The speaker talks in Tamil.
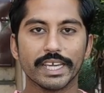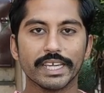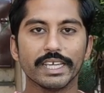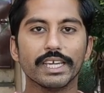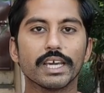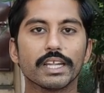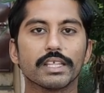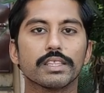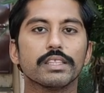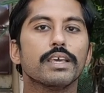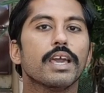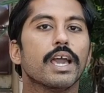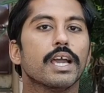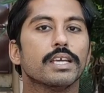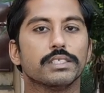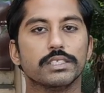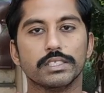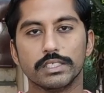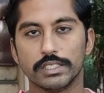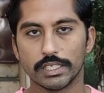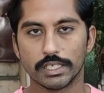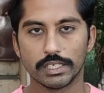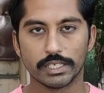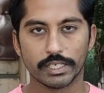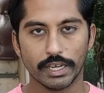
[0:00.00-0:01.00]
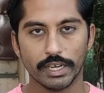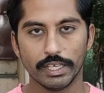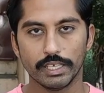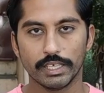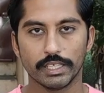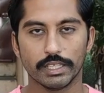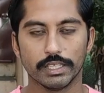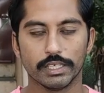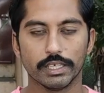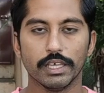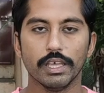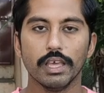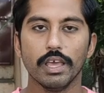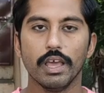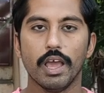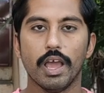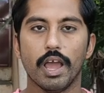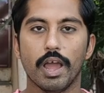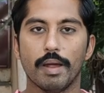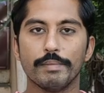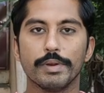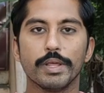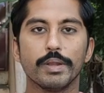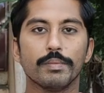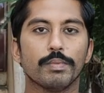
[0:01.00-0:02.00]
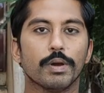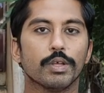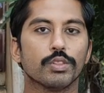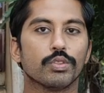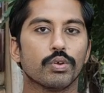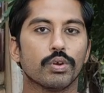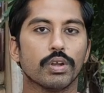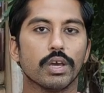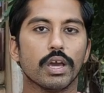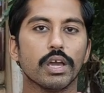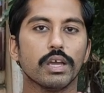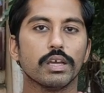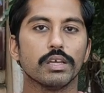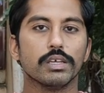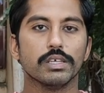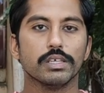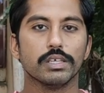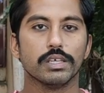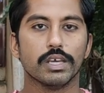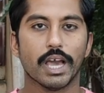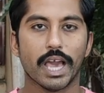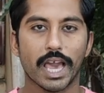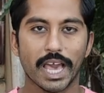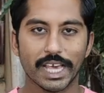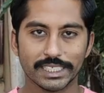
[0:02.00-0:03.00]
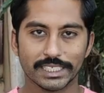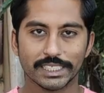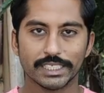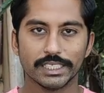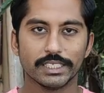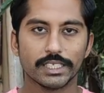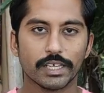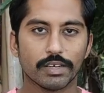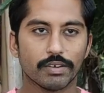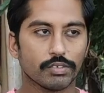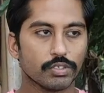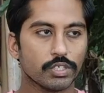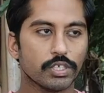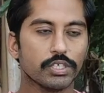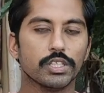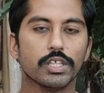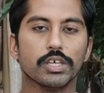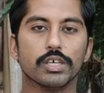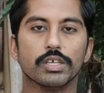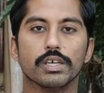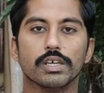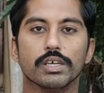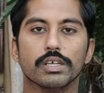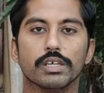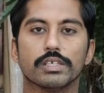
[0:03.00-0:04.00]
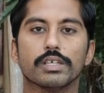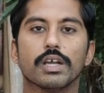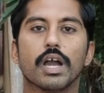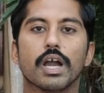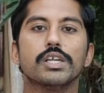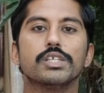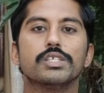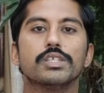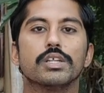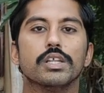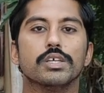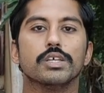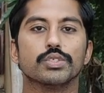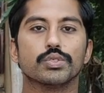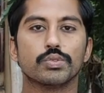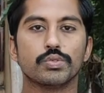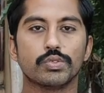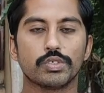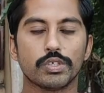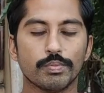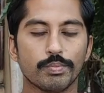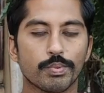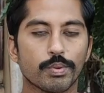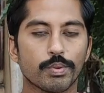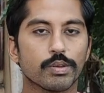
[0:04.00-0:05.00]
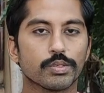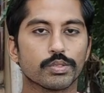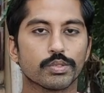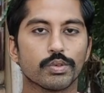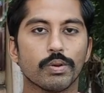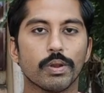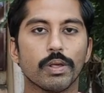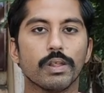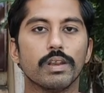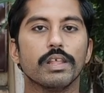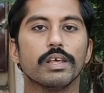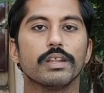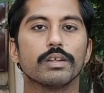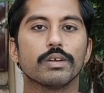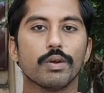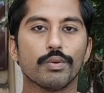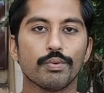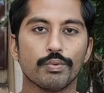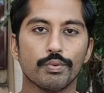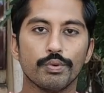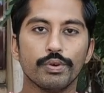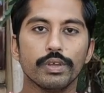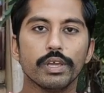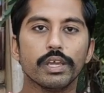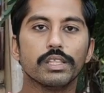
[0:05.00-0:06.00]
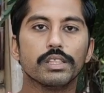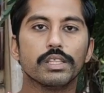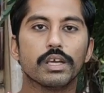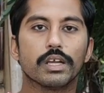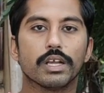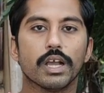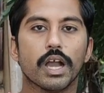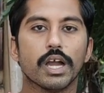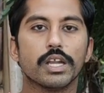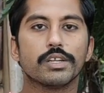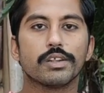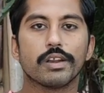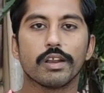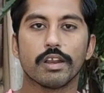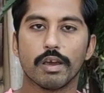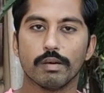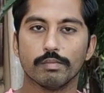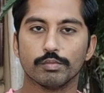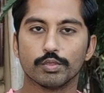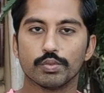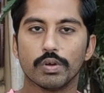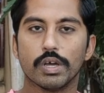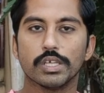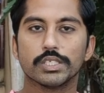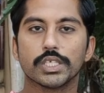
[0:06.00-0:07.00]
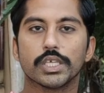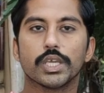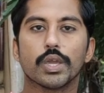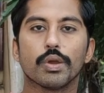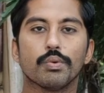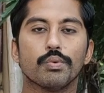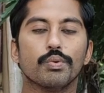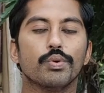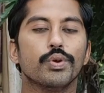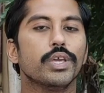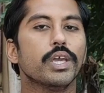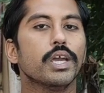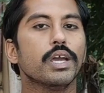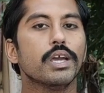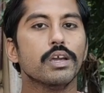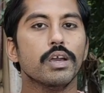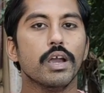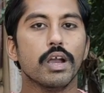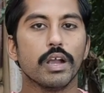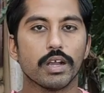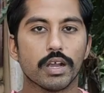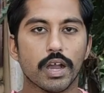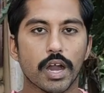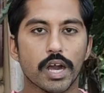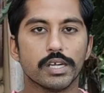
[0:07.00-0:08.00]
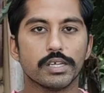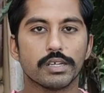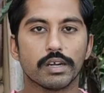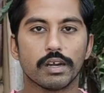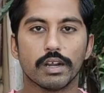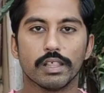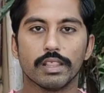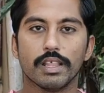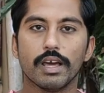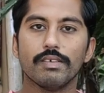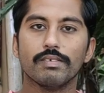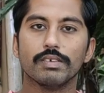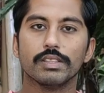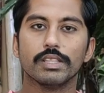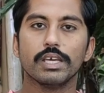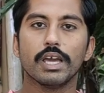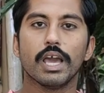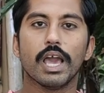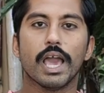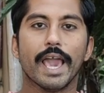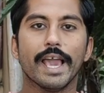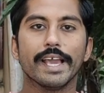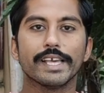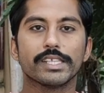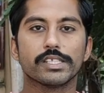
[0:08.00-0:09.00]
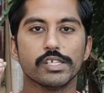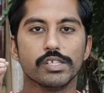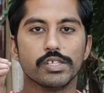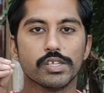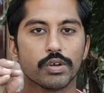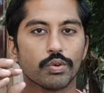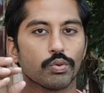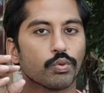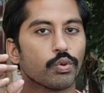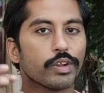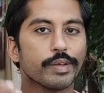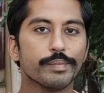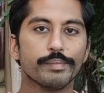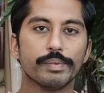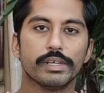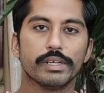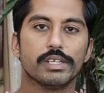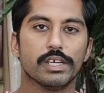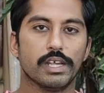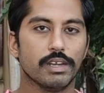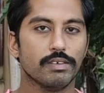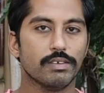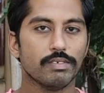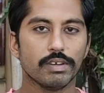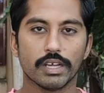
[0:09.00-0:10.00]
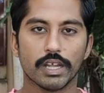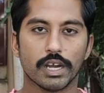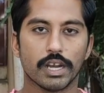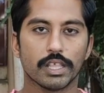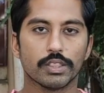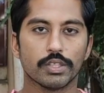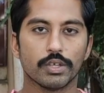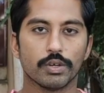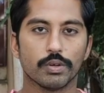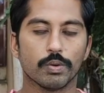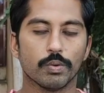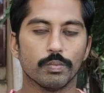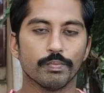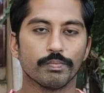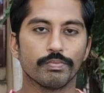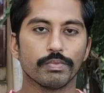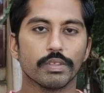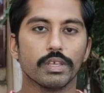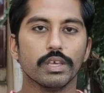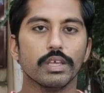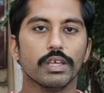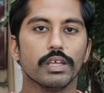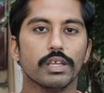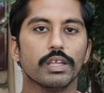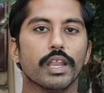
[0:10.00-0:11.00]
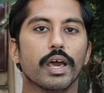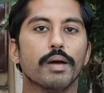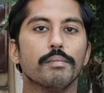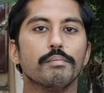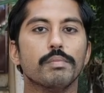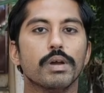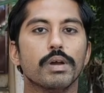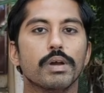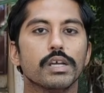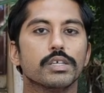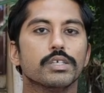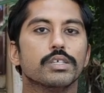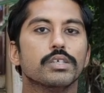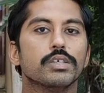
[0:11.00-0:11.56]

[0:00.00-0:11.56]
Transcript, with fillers: எங்க இருந்து ஆக்சிஜன் கிடைக்குது அப்படின்னு பார்த்தோம்னா ஆக்சிஜன் வந்து இந்த காற்றுல சுற்றுப்புற சூழல்ல இருக்கக்கூடிய இந்த காற்றில் நாம் சுவாசிக்கக்கூடிய காற்றுல தான் வந்து ஆக்சிஜன் குறிப்பிட்ட அளவு கலந்திருக்கும் நம்ம